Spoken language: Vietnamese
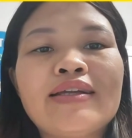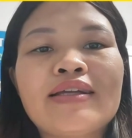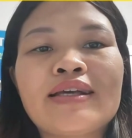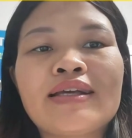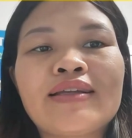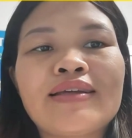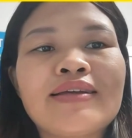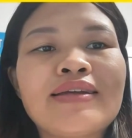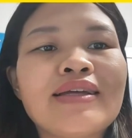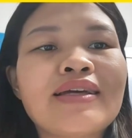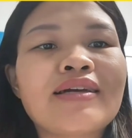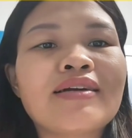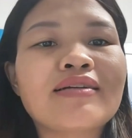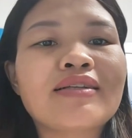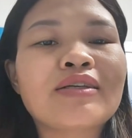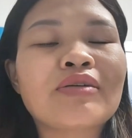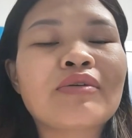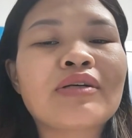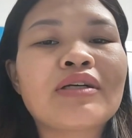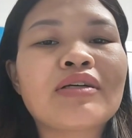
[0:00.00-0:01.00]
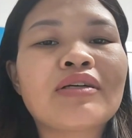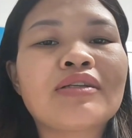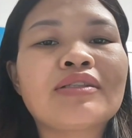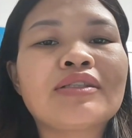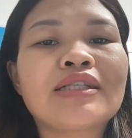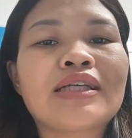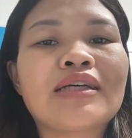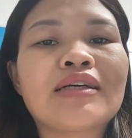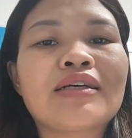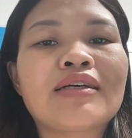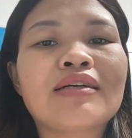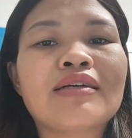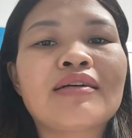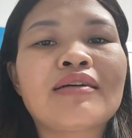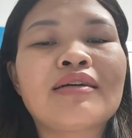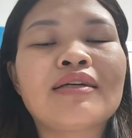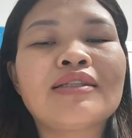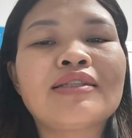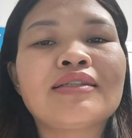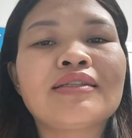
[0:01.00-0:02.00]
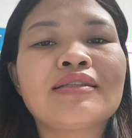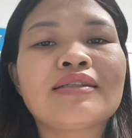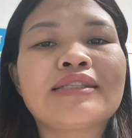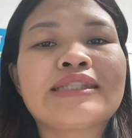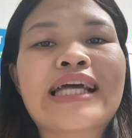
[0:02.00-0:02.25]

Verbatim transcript: thì tự nhiên các trong các con sẽ có cái sự